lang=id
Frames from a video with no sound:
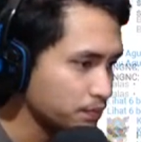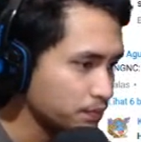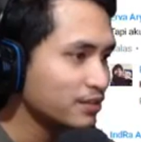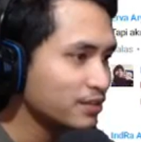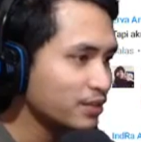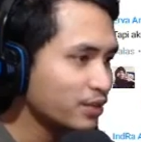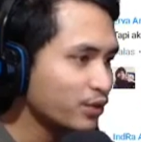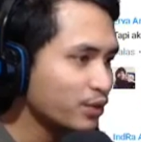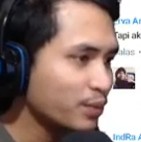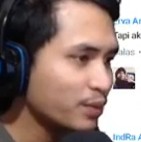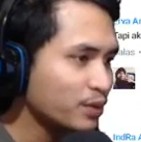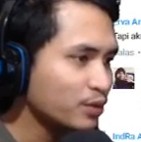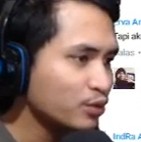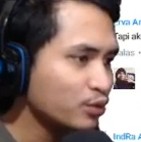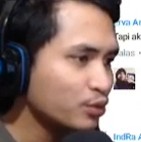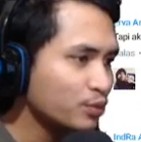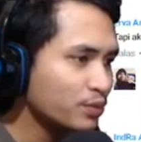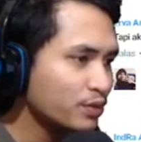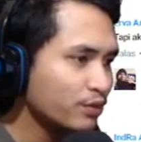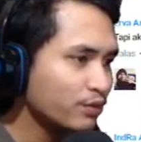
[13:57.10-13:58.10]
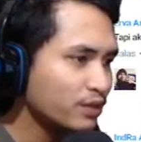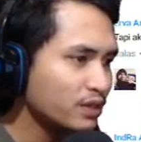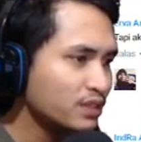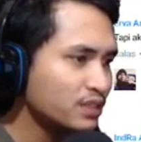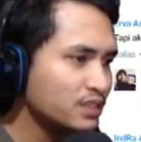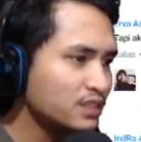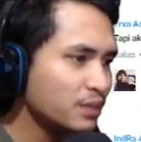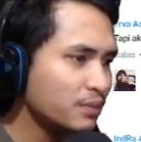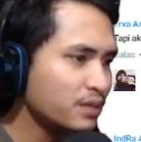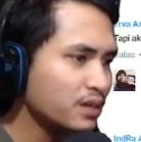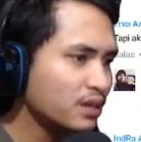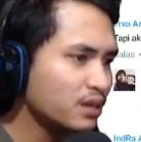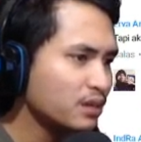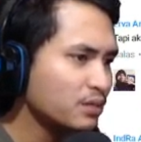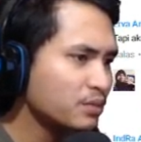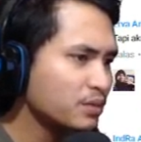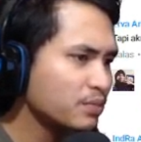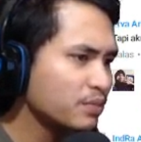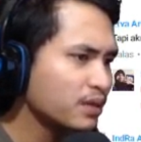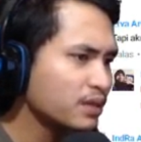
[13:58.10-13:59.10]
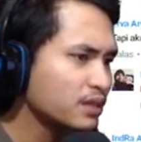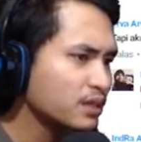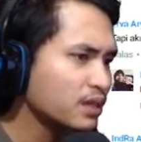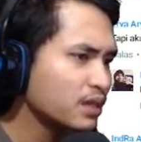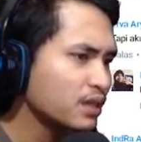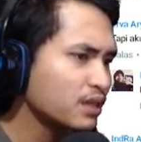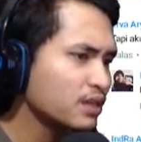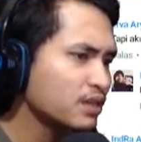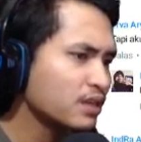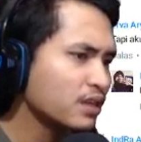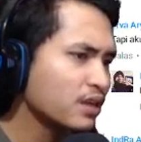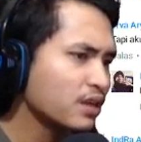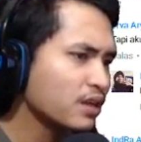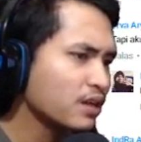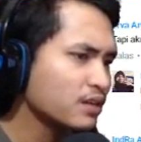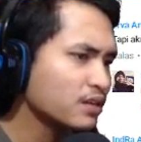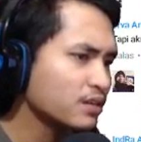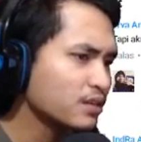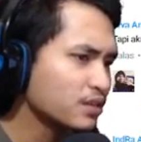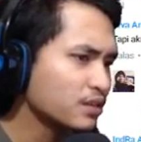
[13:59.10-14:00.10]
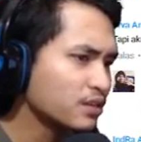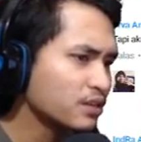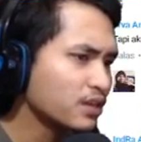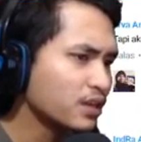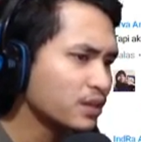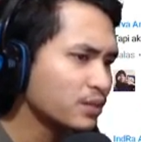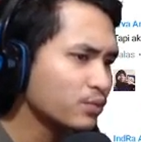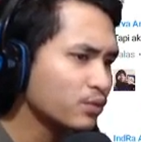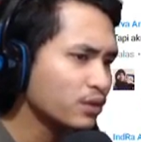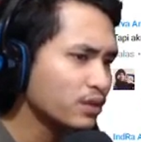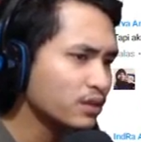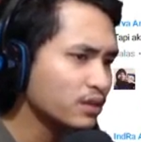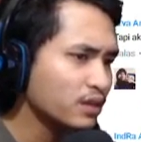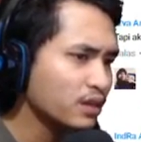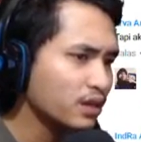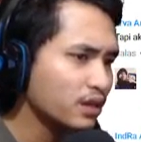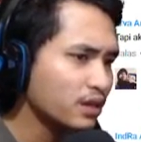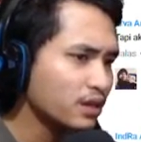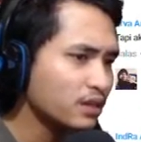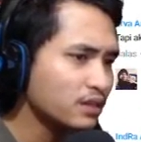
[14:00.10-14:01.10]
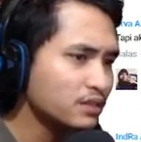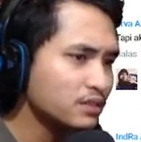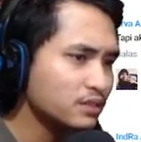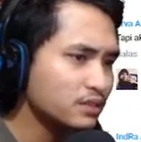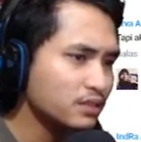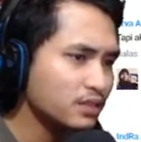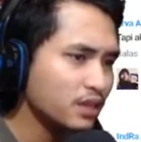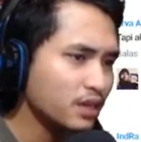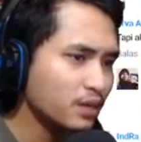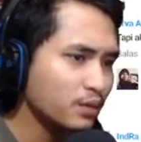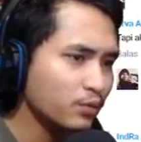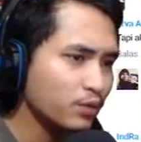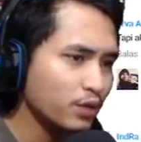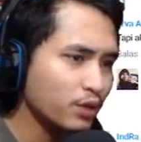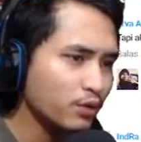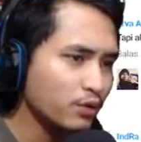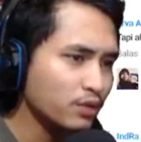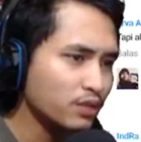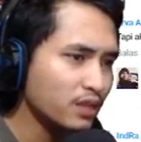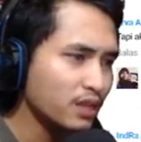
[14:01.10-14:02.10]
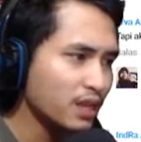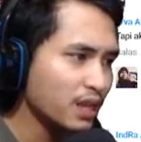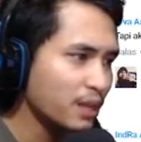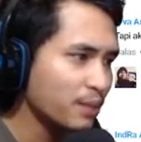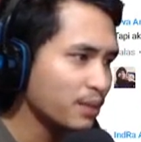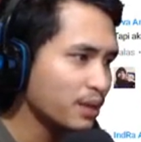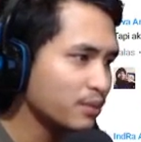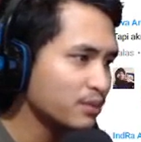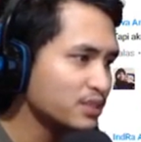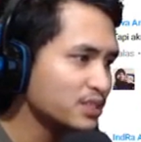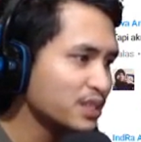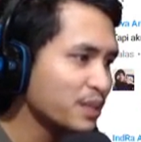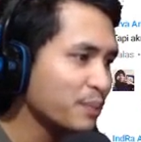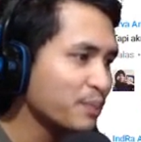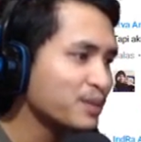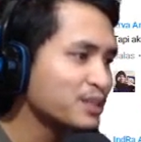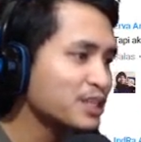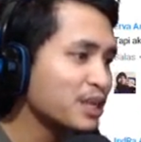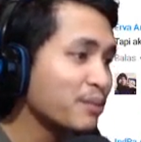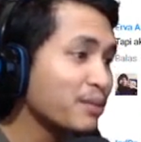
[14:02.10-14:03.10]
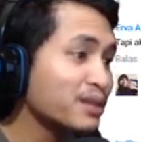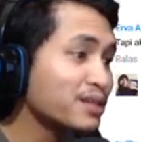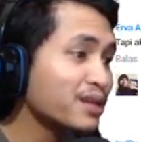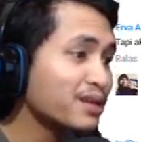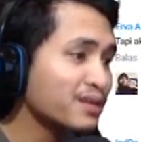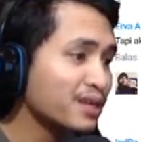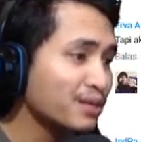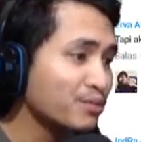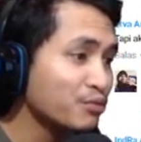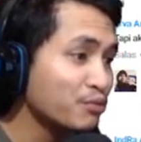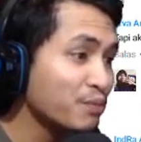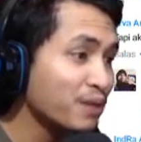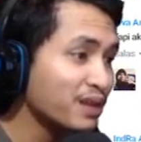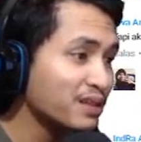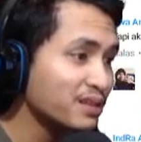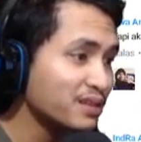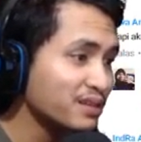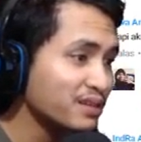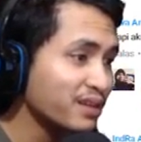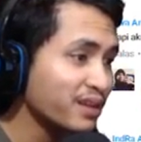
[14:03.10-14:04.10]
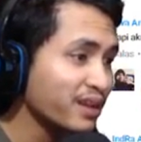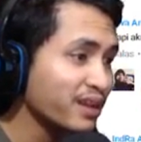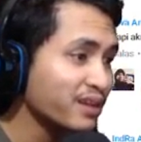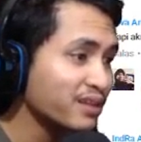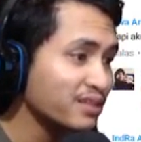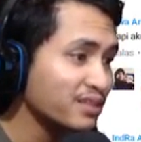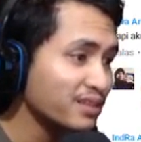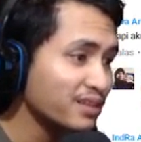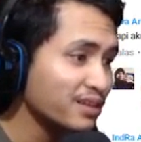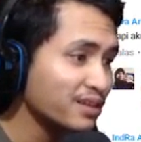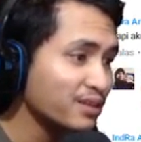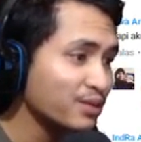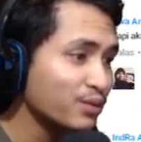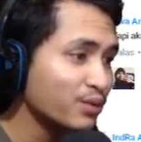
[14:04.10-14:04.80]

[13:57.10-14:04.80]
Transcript: Tahun depan YouTube Rewind dijamin akan lebih banyak lagi dan lagi. Dari mulai negara, sekarang mulai kota, lama-lama setiap kecamatan, kabupaten, RT atau